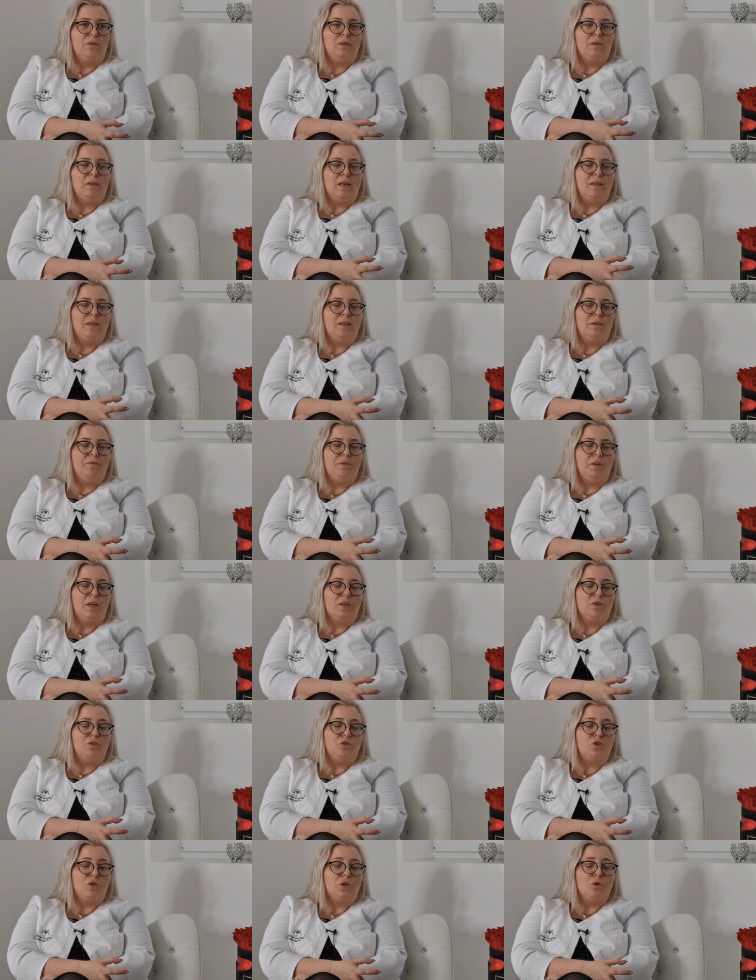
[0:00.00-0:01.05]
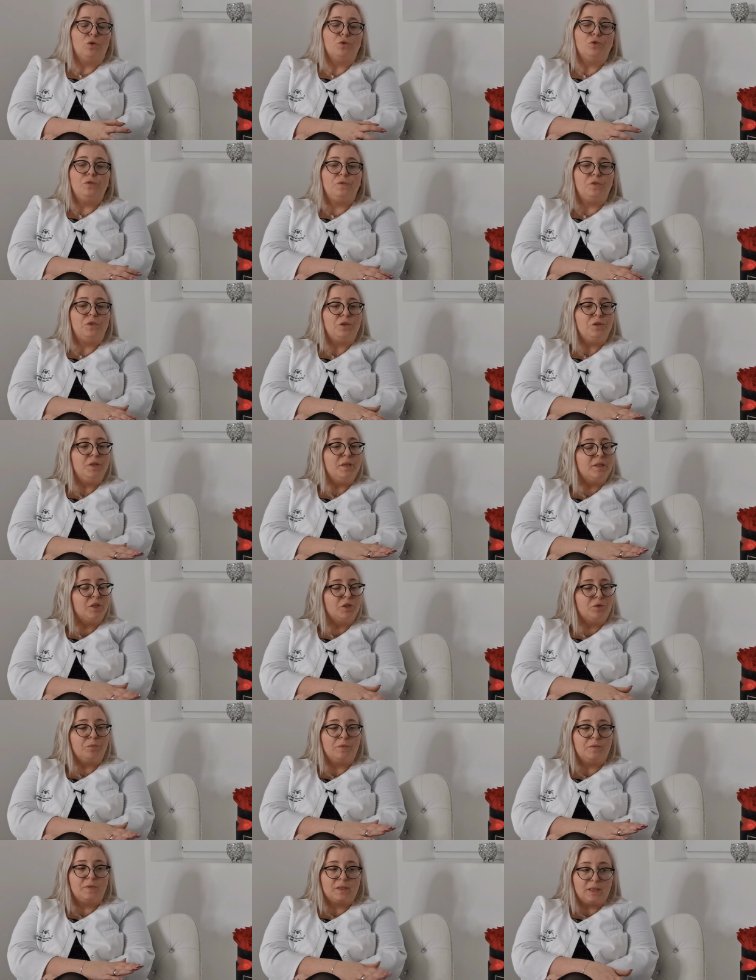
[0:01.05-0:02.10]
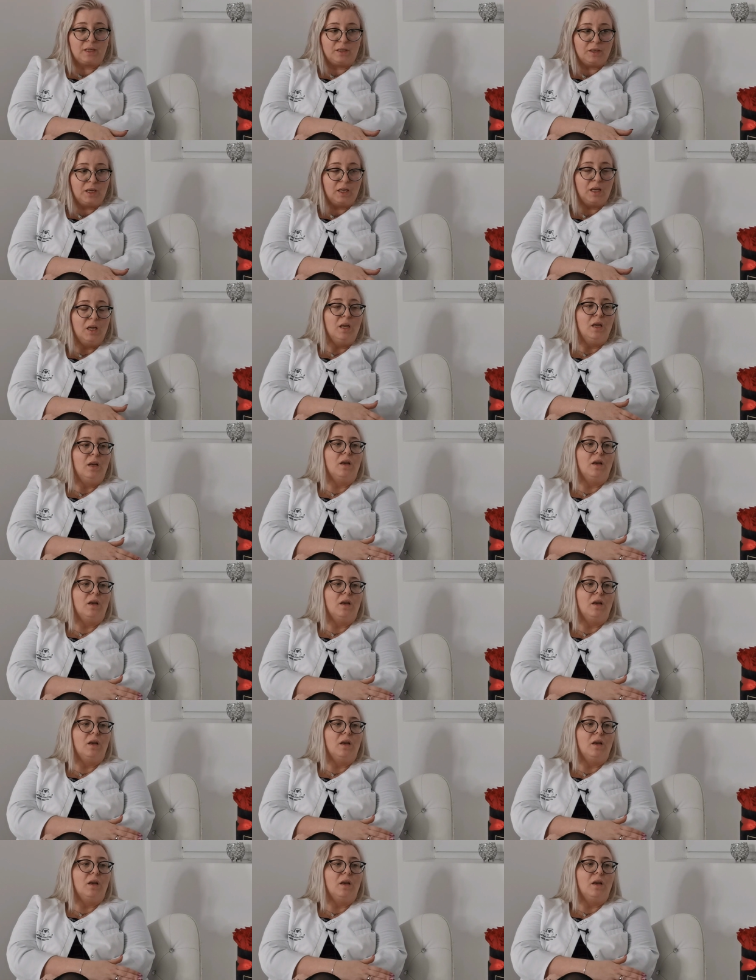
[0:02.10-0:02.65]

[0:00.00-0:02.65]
anafilaktycznego. Oczywiście nie jesteśmy w stanie